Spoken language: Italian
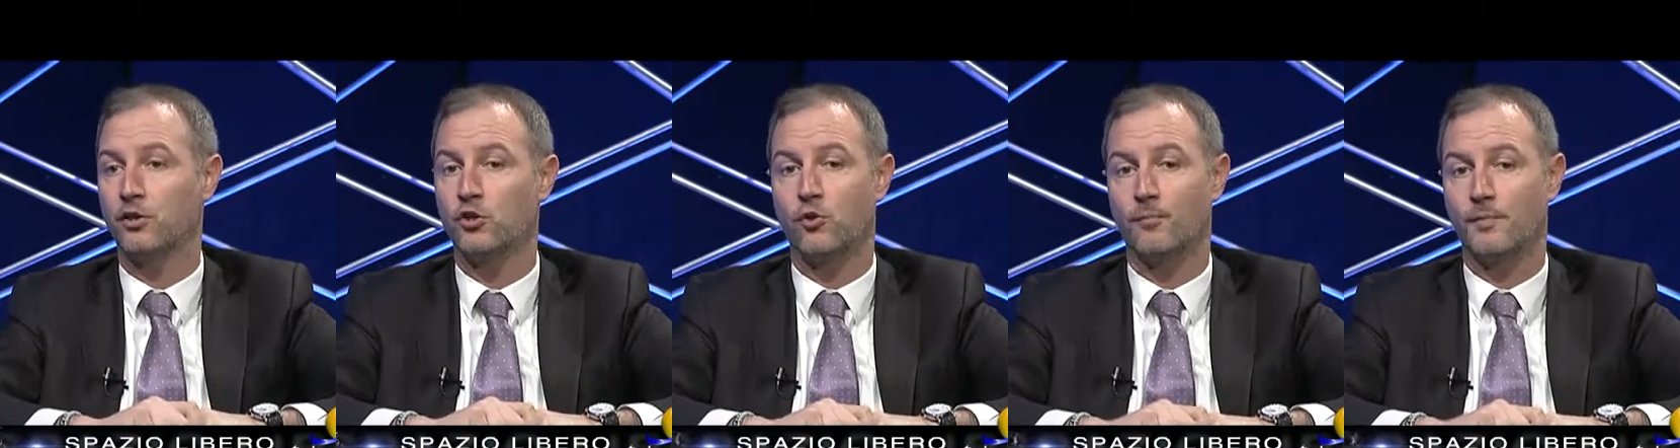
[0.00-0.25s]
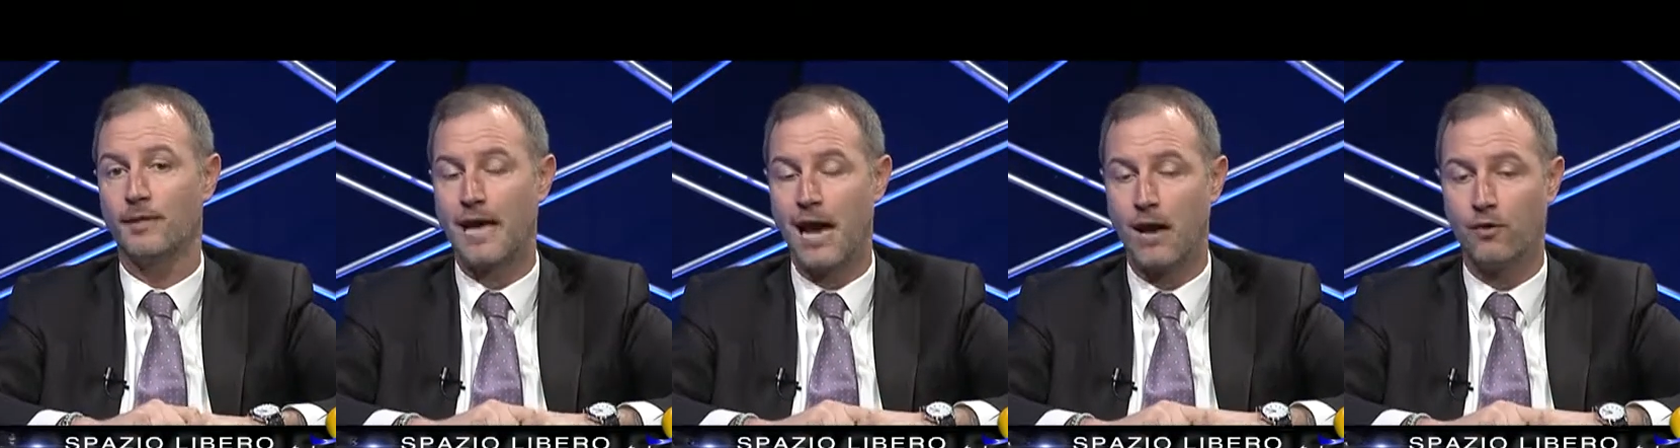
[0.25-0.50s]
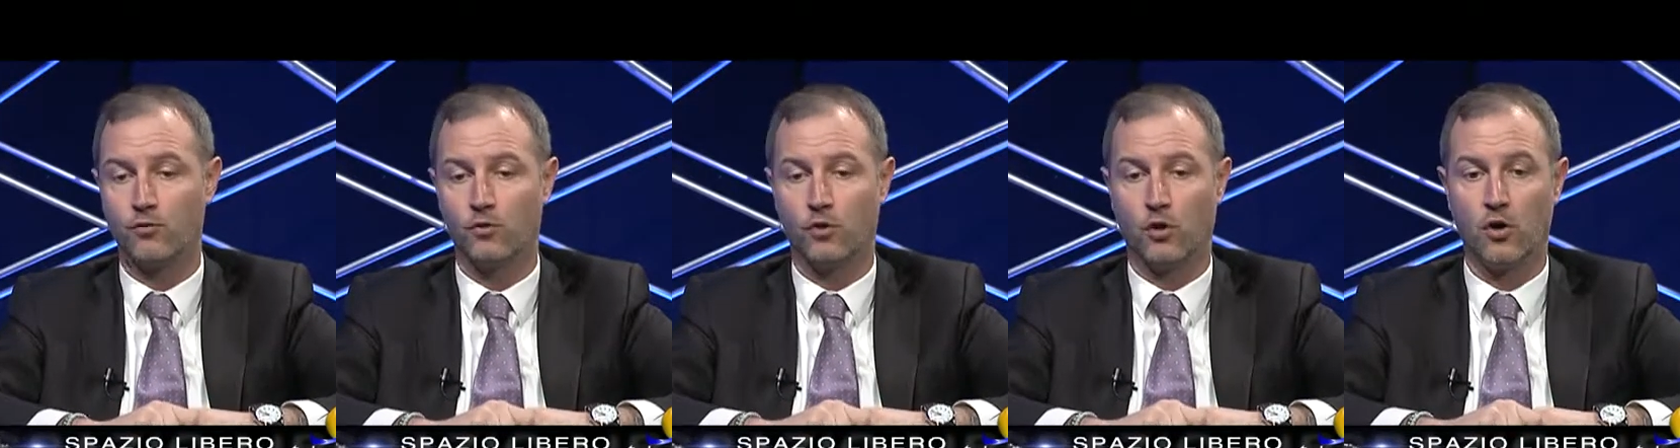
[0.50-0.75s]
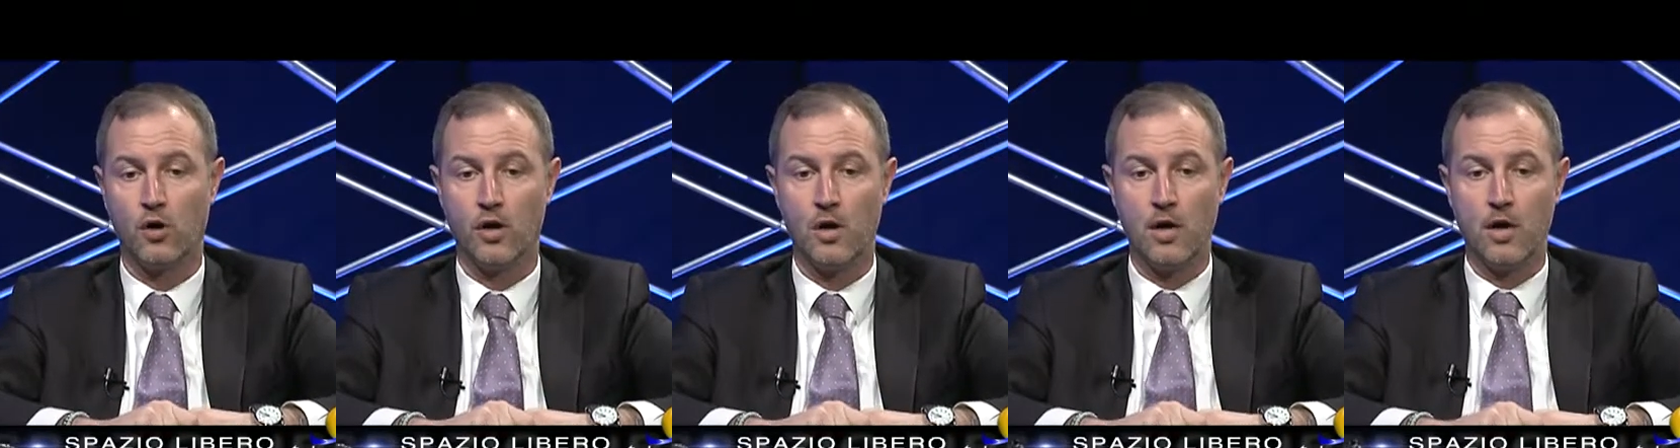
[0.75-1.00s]
Io mi
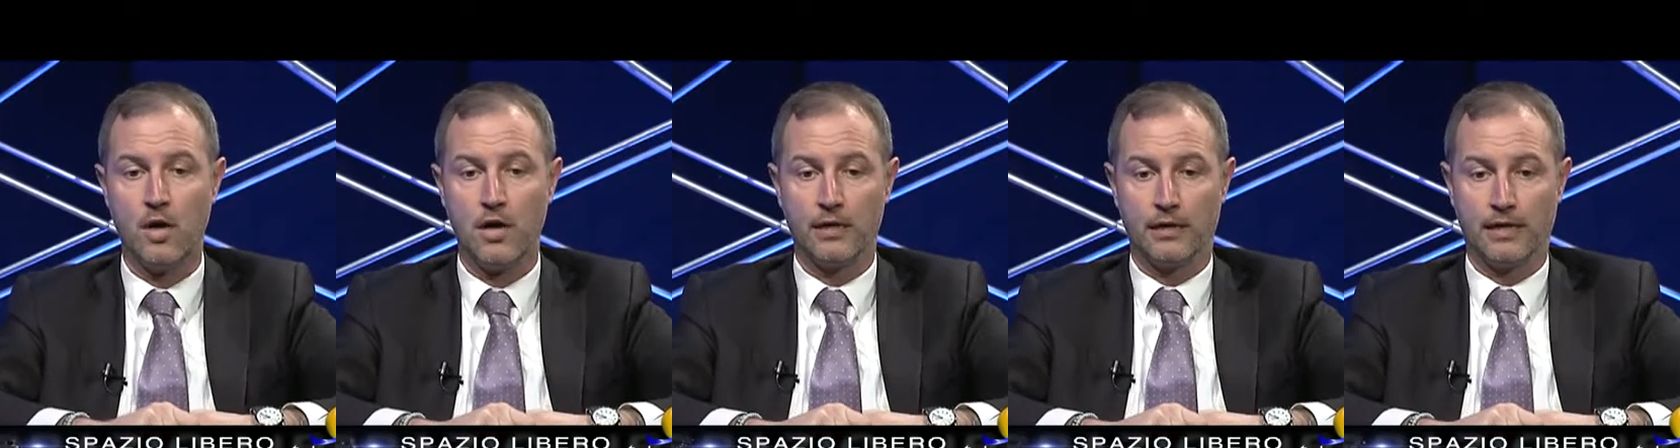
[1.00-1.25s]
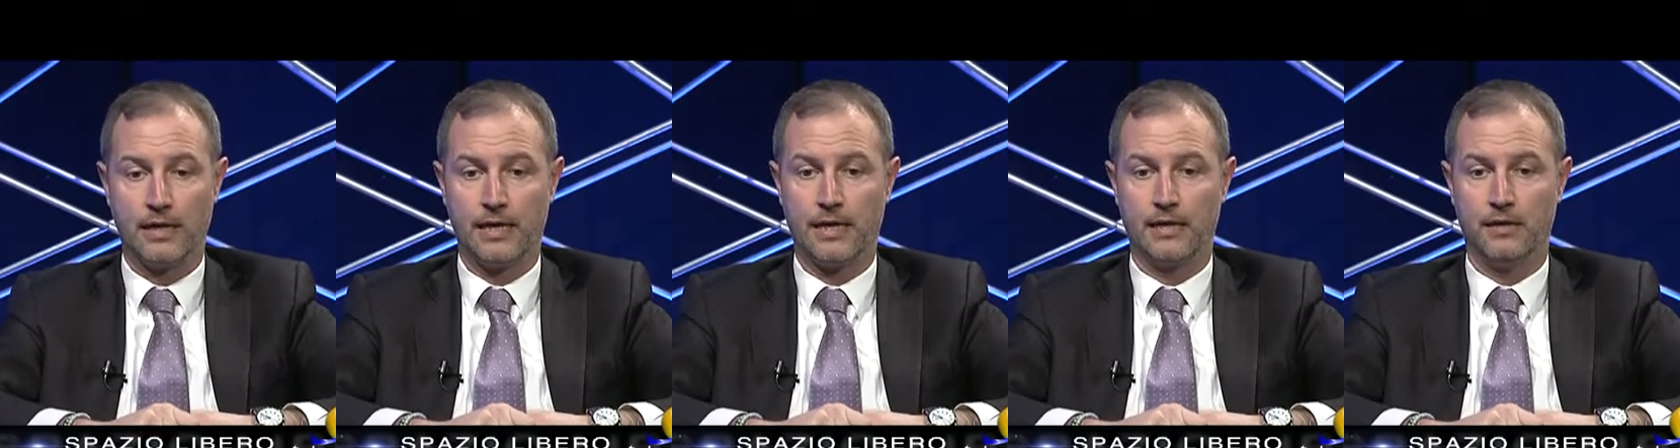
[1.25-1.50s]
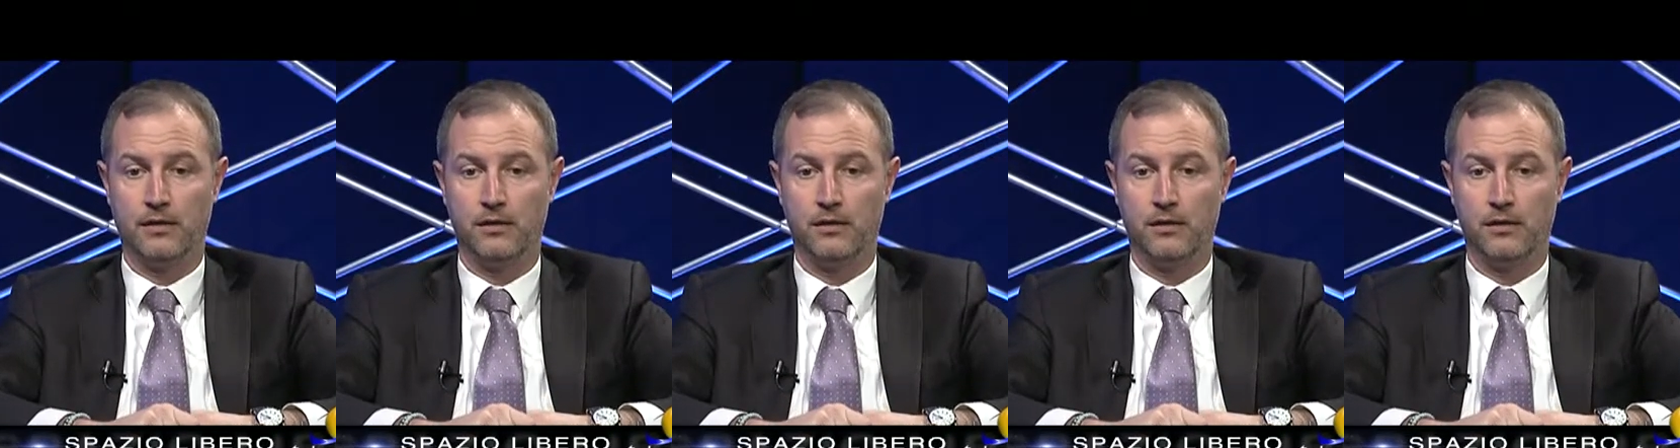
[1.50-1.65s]
auguro che